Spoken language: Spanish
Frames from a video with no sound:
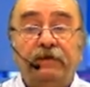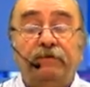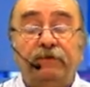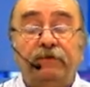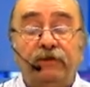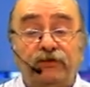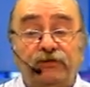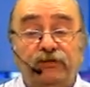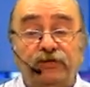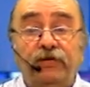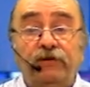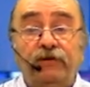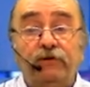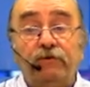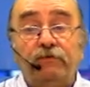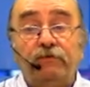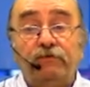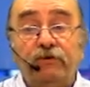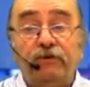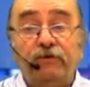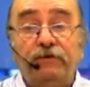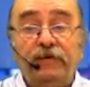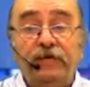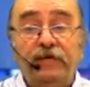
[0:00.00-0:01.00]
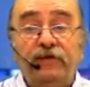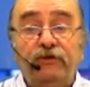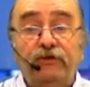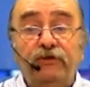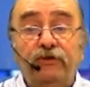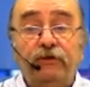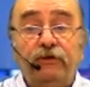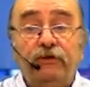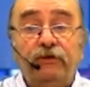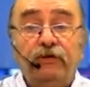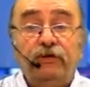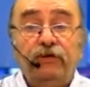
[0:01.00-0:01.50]
Pero sí hubo
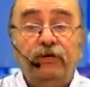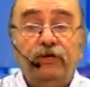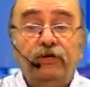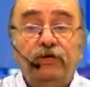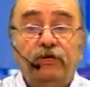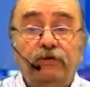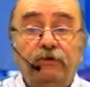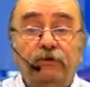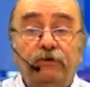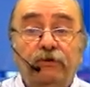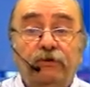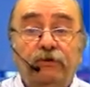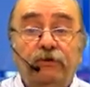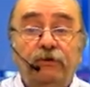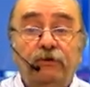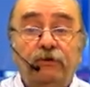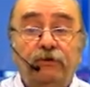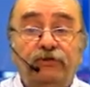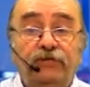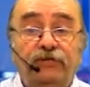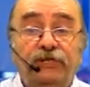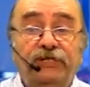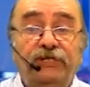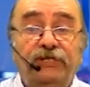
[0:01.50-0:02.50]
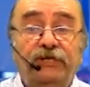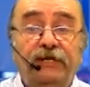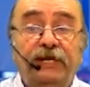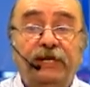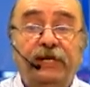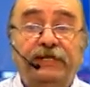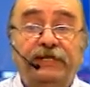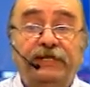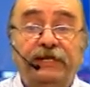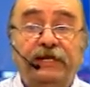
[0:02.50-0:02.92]
movimiento y hubo sesiones que